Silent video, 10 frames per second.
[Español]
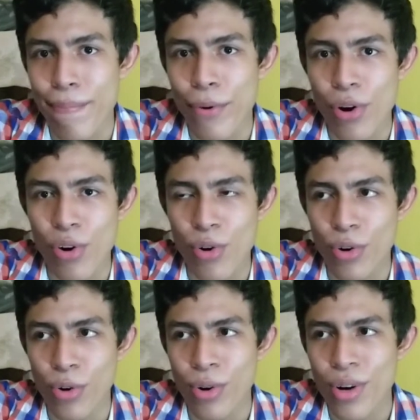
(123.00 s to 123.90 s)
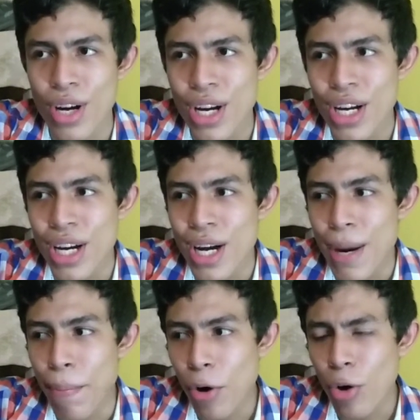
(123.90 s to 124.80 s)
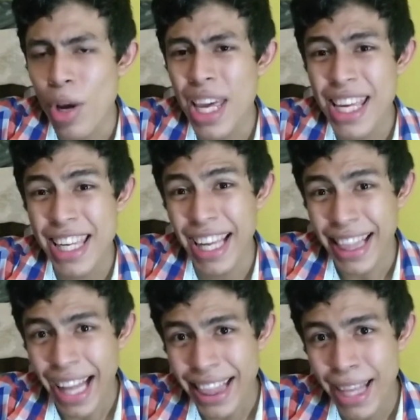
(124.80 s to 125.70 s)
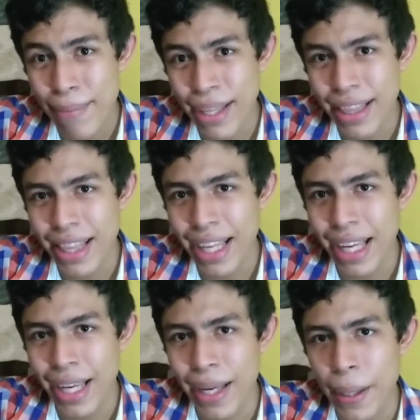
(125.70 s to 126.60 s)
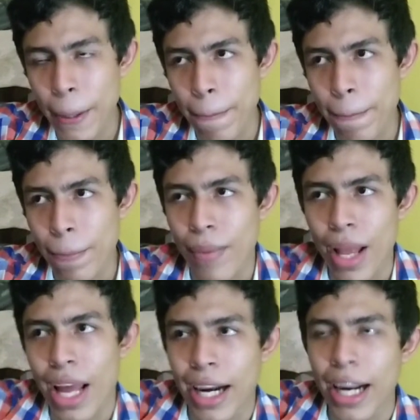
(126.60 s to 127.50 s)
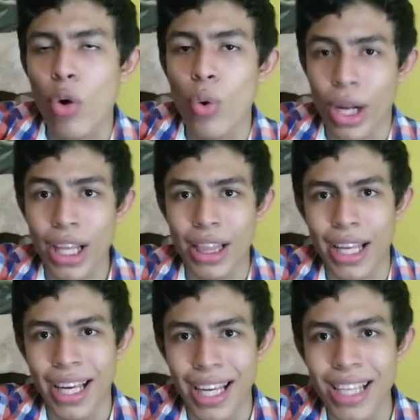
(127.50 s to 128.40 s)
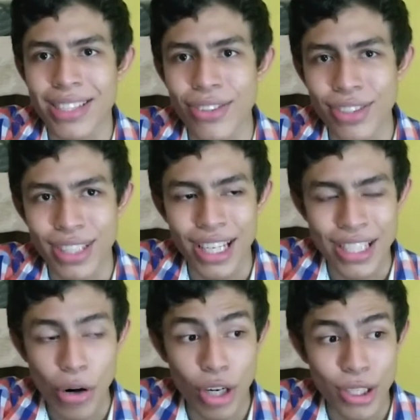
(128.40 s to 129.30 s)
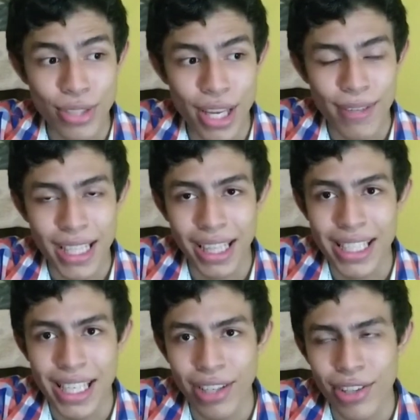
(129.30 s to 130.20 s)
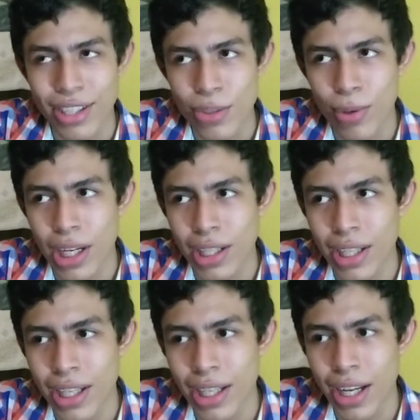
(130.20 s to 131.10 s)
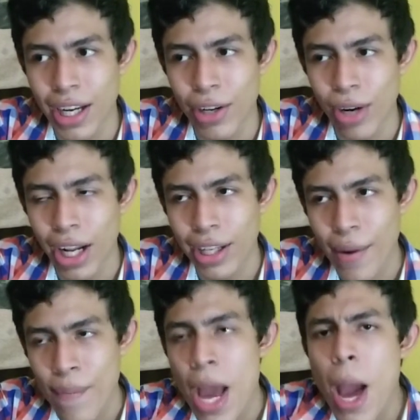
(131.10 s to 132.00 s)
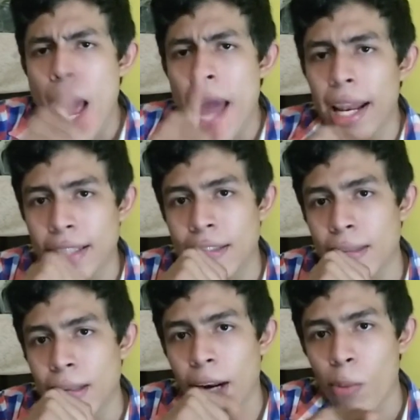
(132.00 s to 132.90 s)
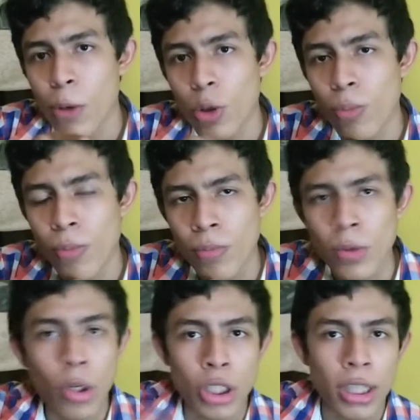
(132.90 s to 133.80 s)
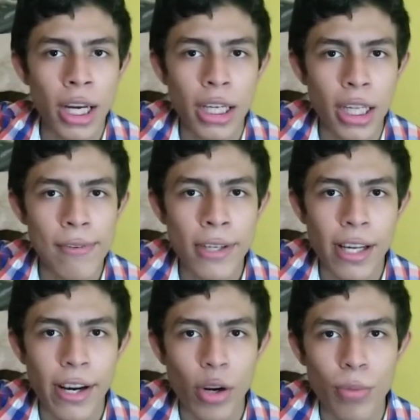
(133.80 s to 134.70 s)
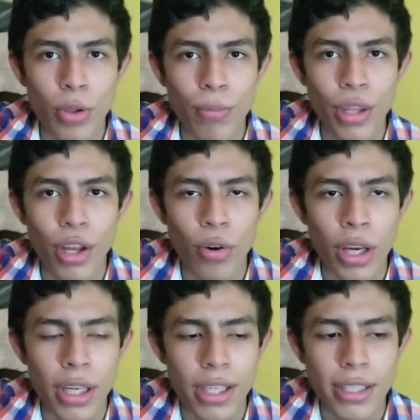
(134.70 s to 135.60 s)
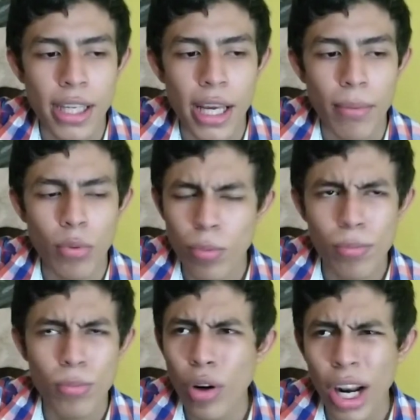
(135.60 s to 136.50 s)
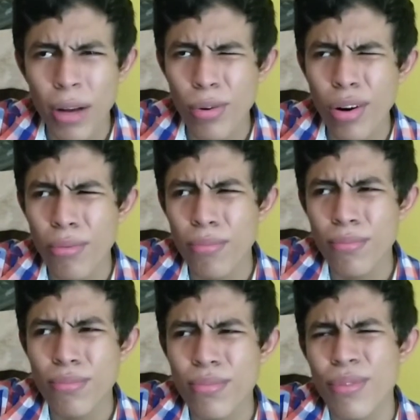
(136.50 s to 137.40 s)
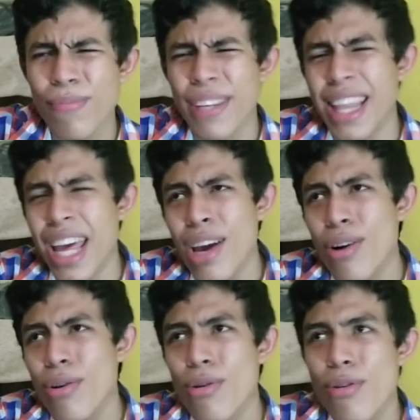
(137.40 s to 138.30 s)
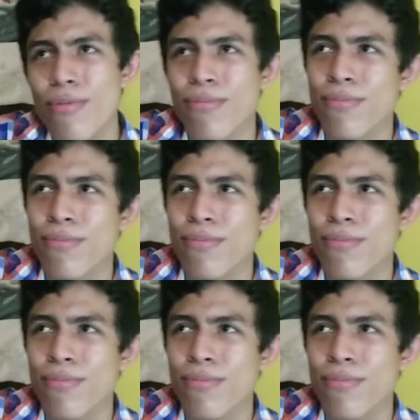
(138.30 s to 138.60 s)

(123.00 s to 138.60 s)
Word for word: por lo, por lo inquietantemente mm, recurrente que es, ¿no? O es algo que sucede bastante seguido en las escuelas de Gringolandia. Les recomiendo, los que tengan Netflix, les recomiendo un video que se llama, un, un video